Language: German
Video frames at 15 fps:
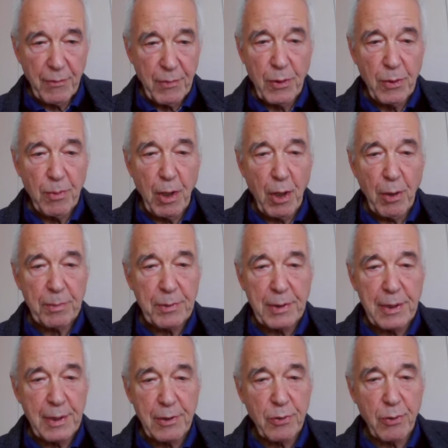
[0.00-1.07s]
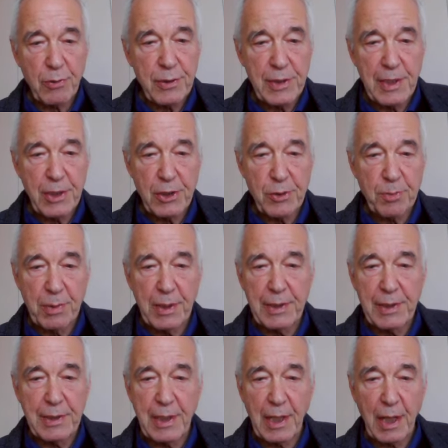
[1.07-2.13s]
Wenn überhaupt, dann suchen sie erst
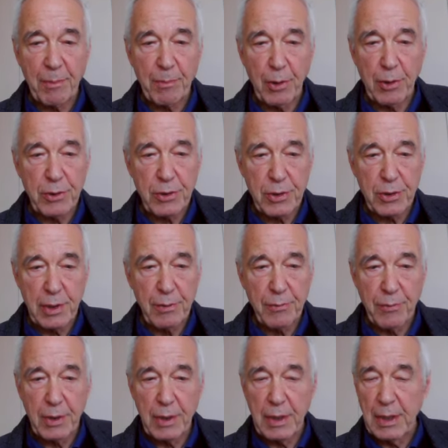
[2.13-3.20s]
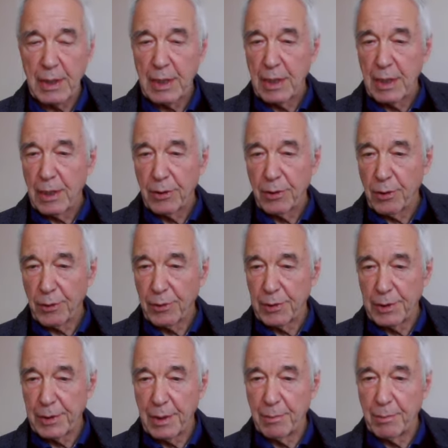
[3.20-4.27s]
spät therapeutische Hilfe, doch
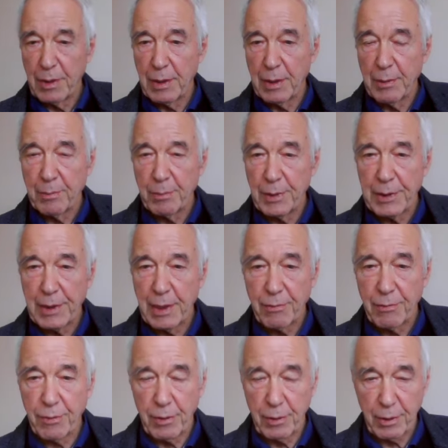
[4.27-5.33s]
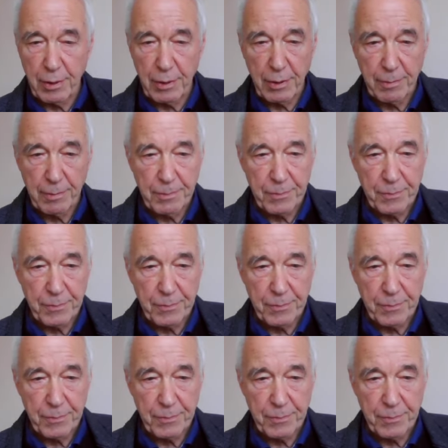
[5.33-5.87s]
nicht immer mit Erfolg.